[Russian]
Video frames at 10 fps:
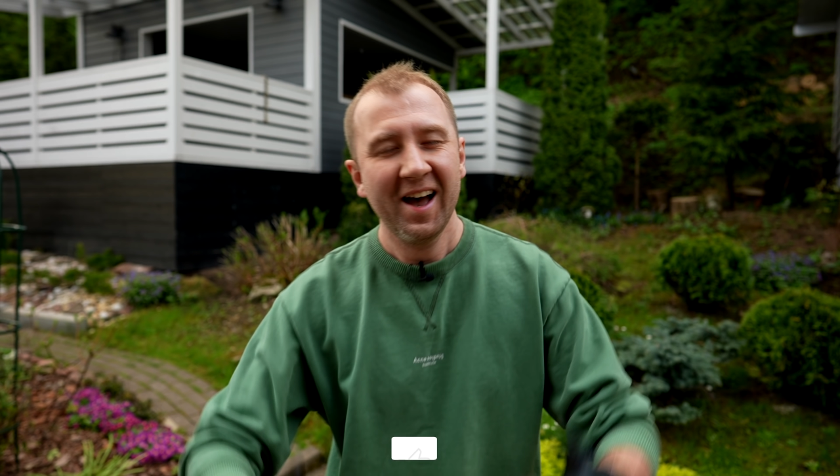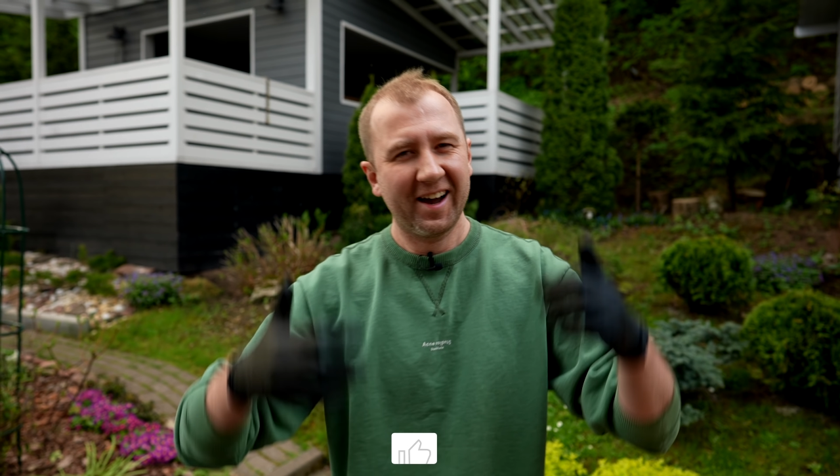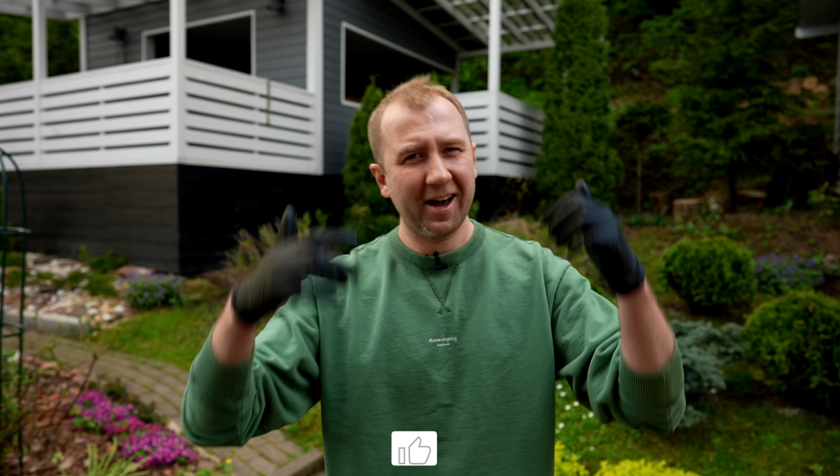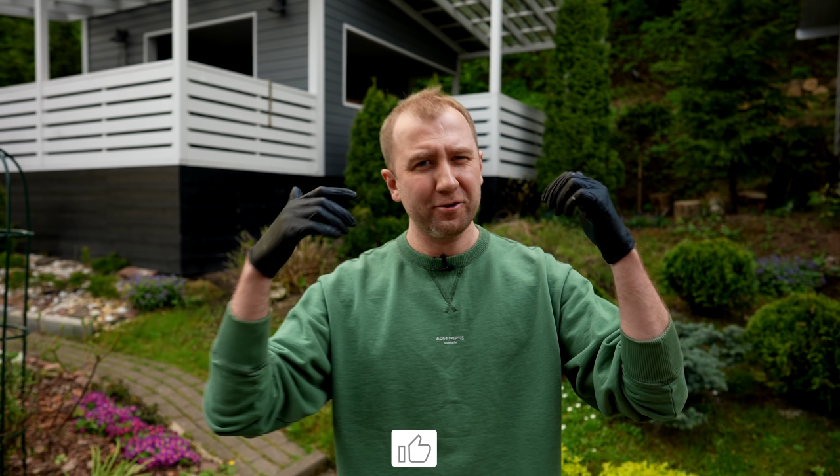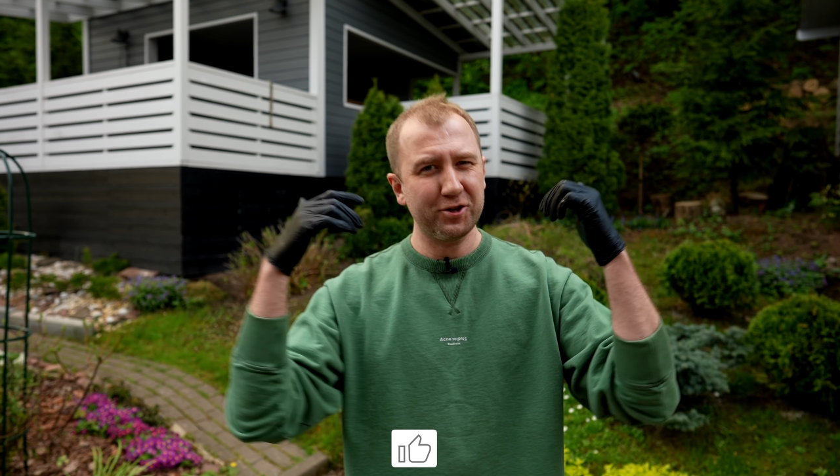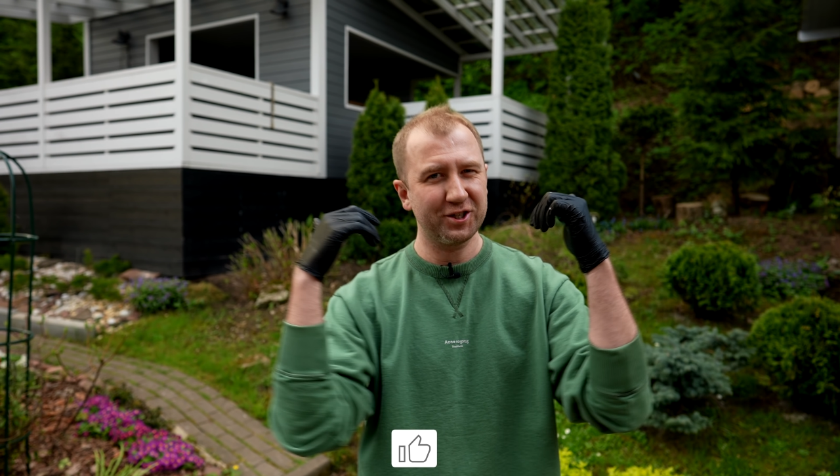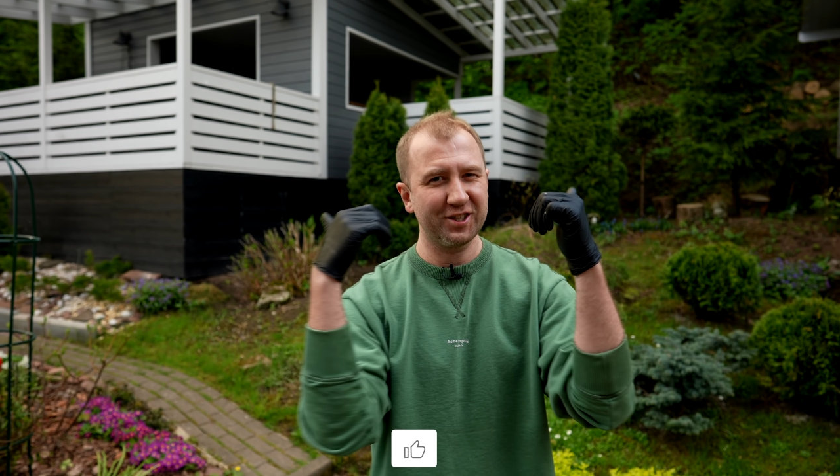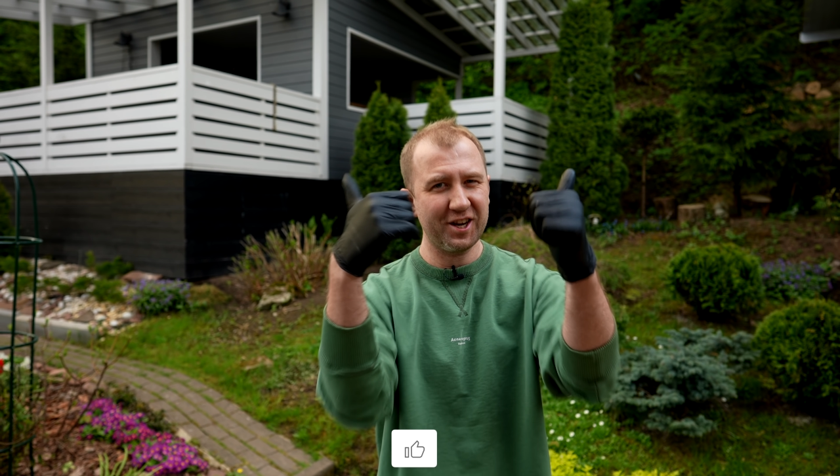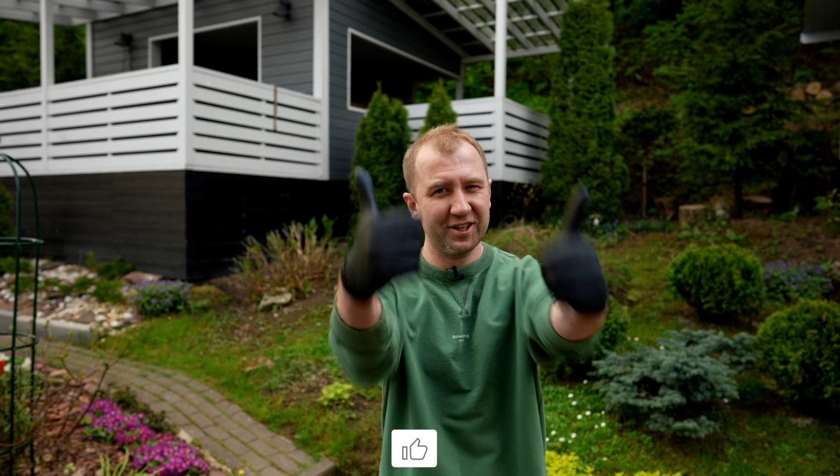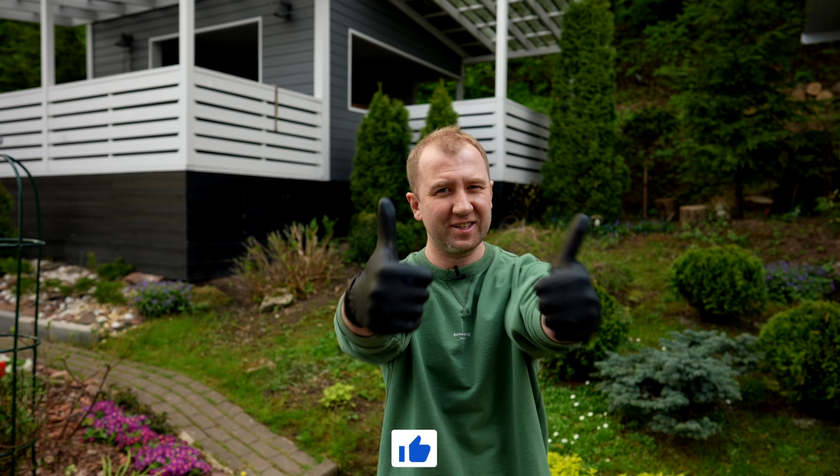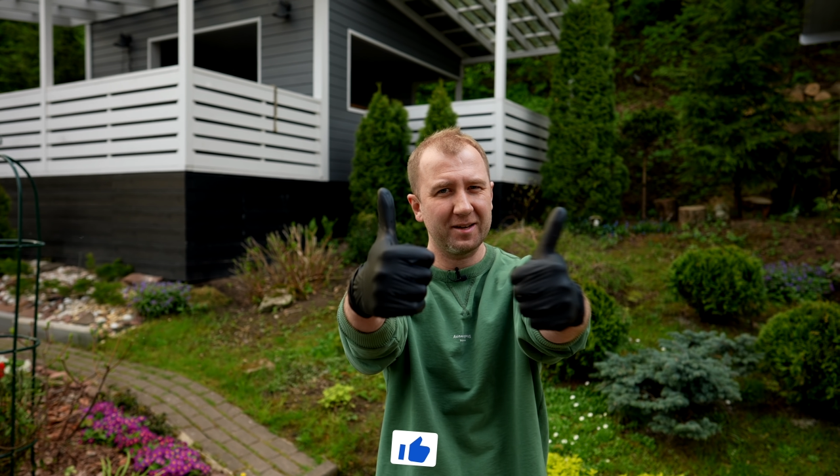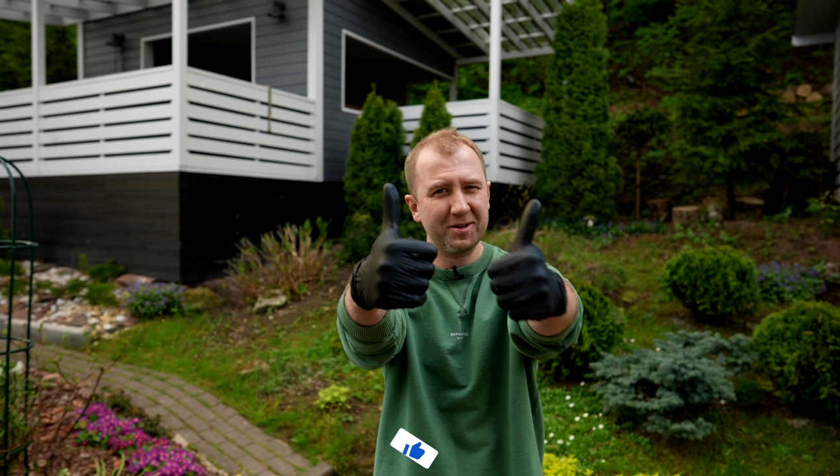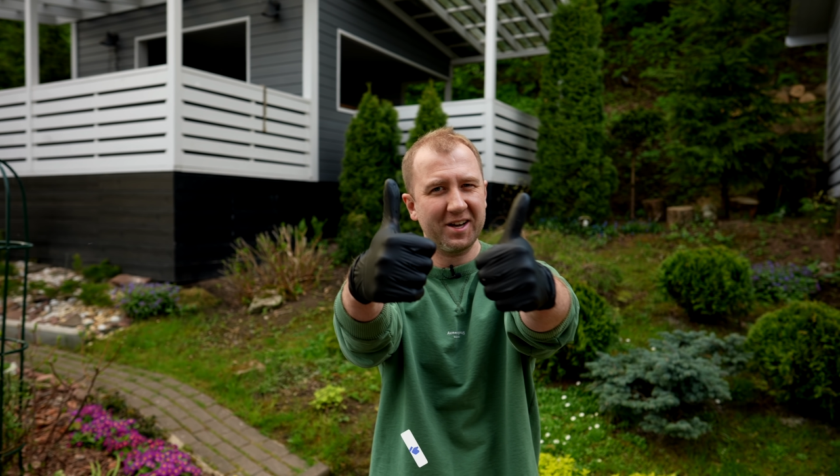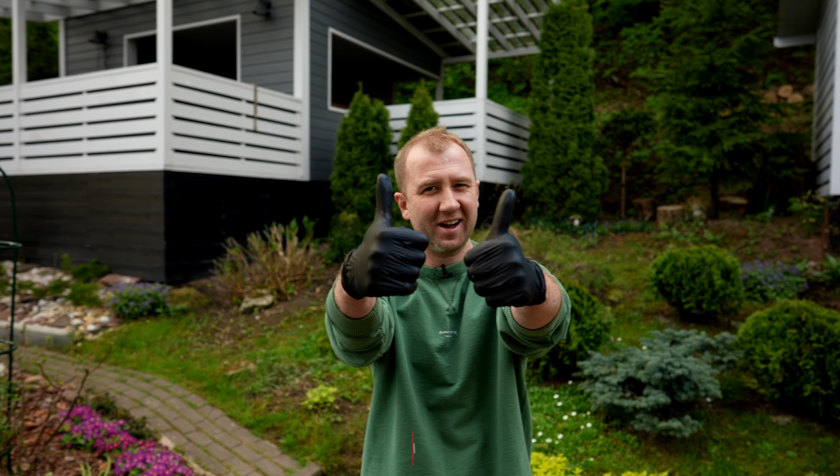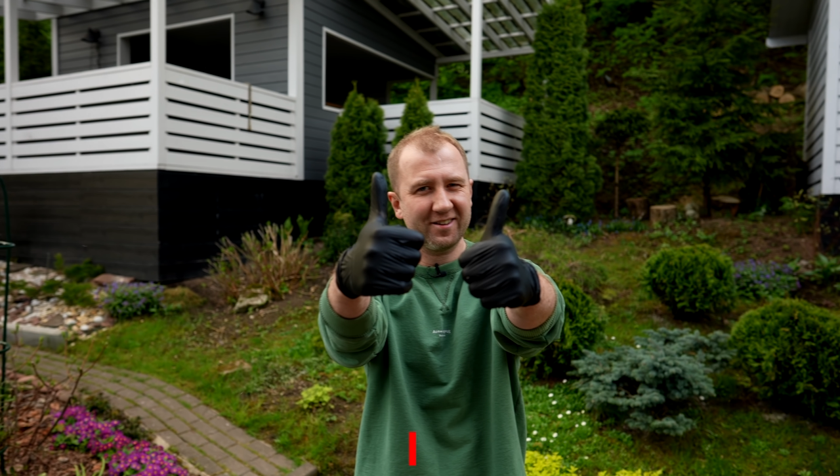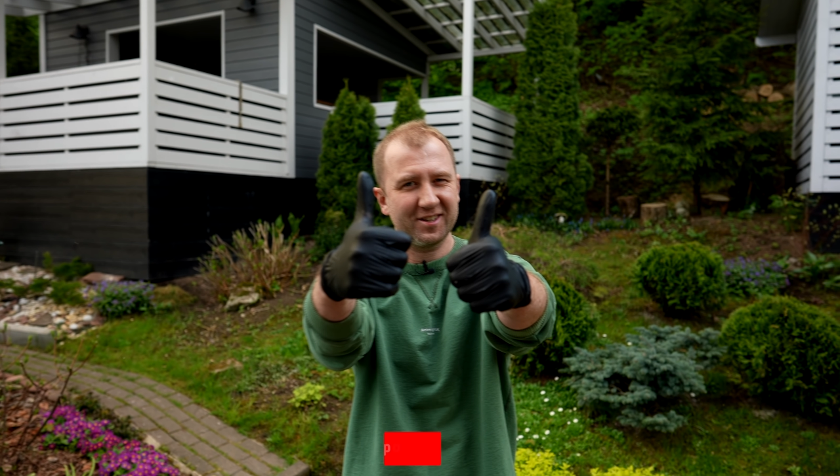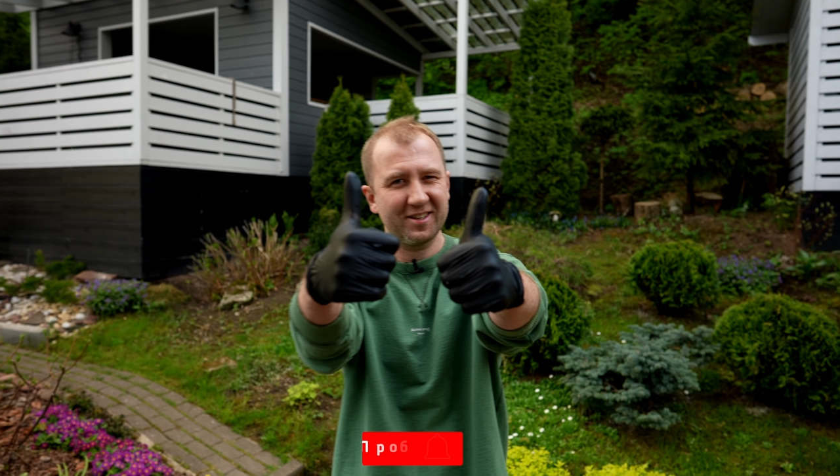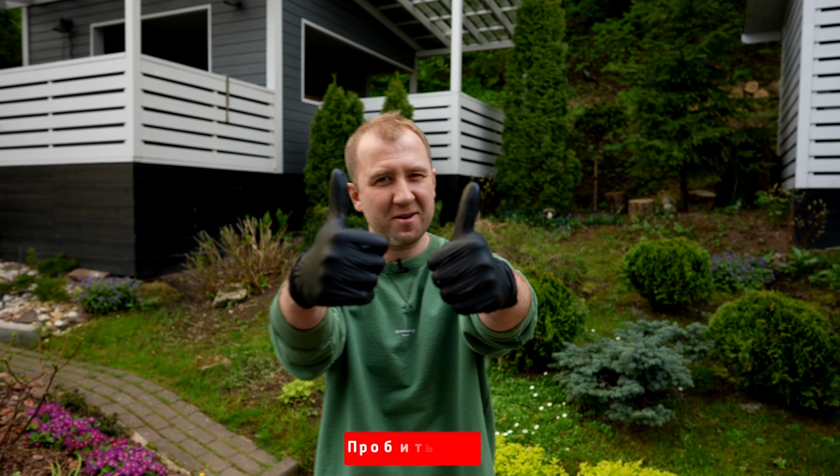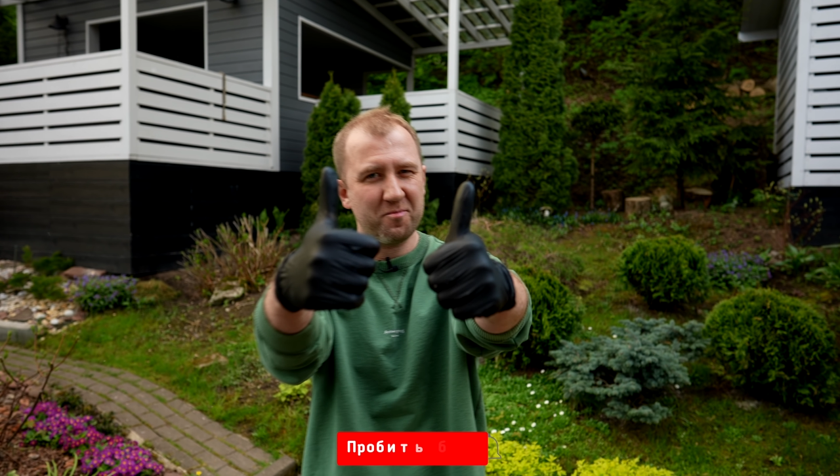Короче, за рецепты, как всегда,